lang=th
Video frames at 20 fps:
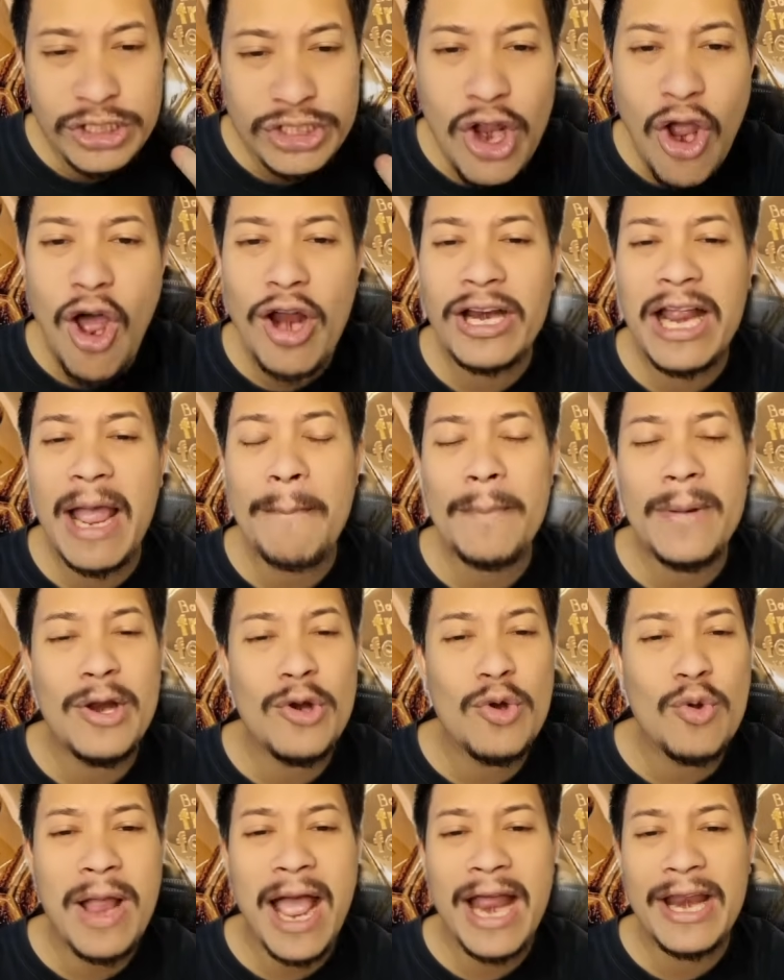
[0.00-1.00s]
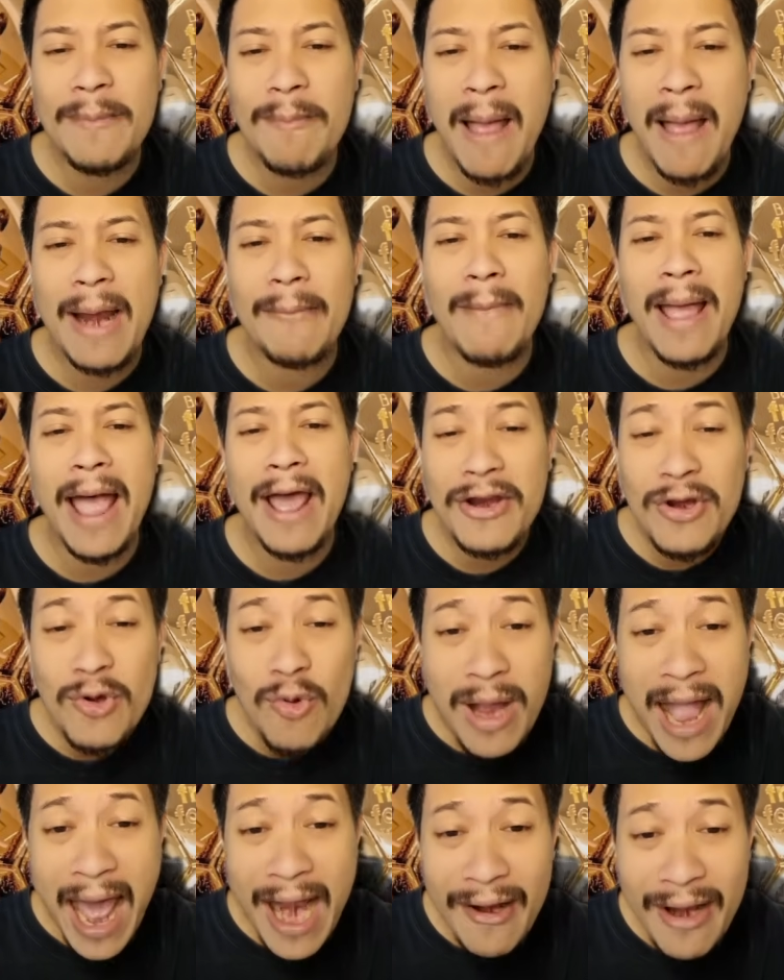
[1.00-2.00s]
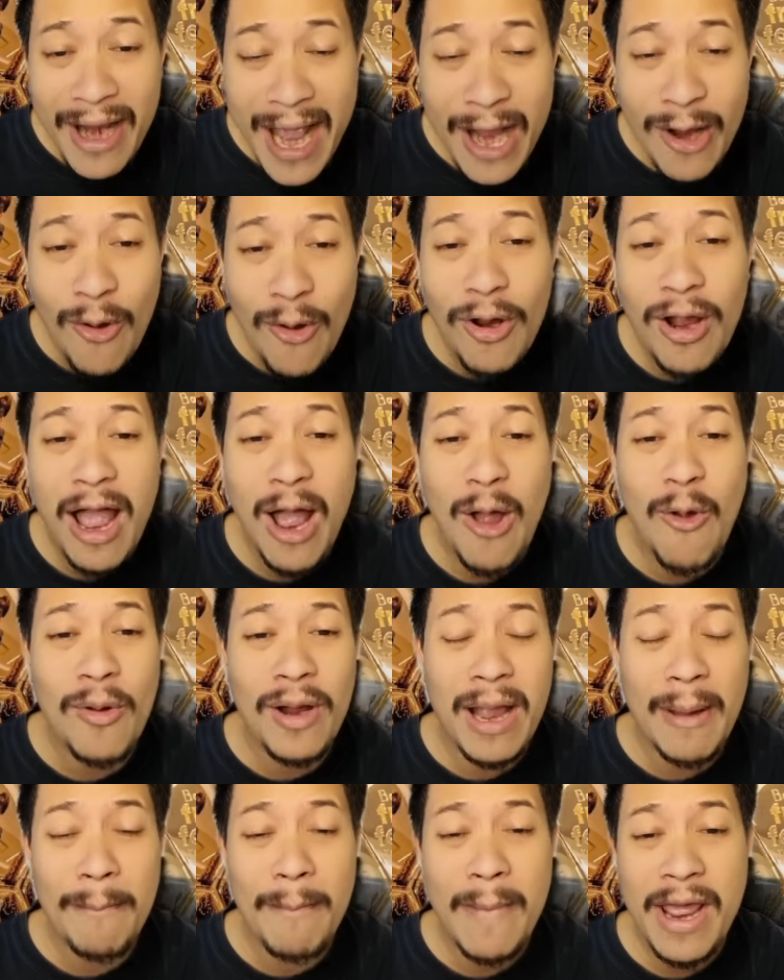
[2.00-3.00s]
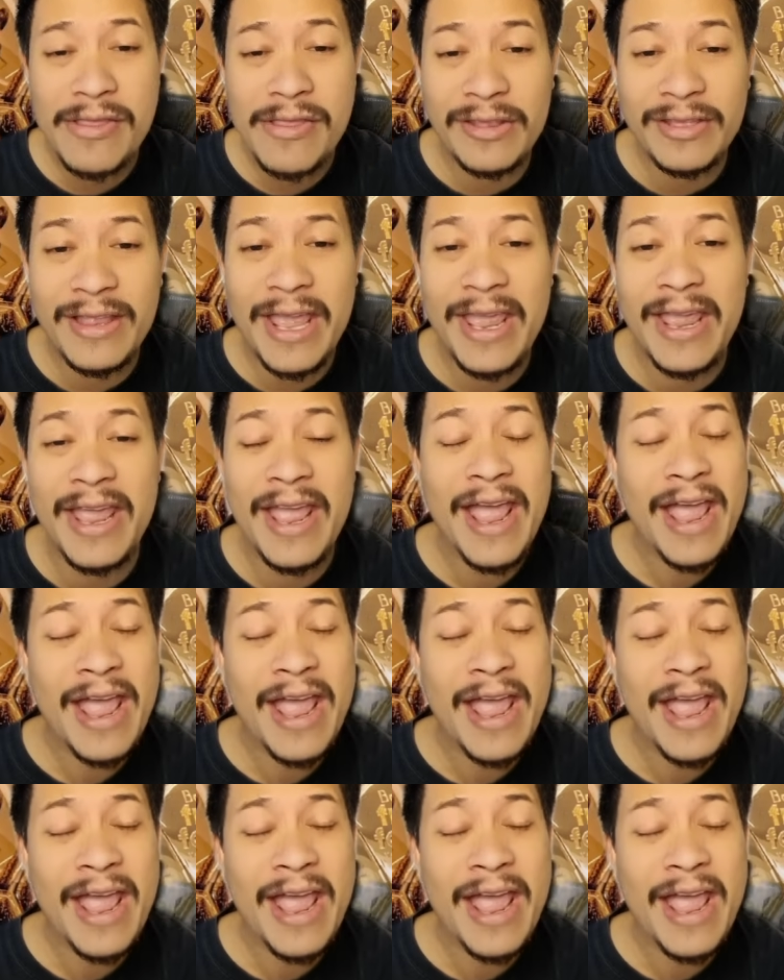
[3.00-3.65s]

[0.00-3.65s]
ยอดครับเมื่อฤดูกาลที่ผ่านมาฤดูกาลแรกของเขากับแมนซิตี้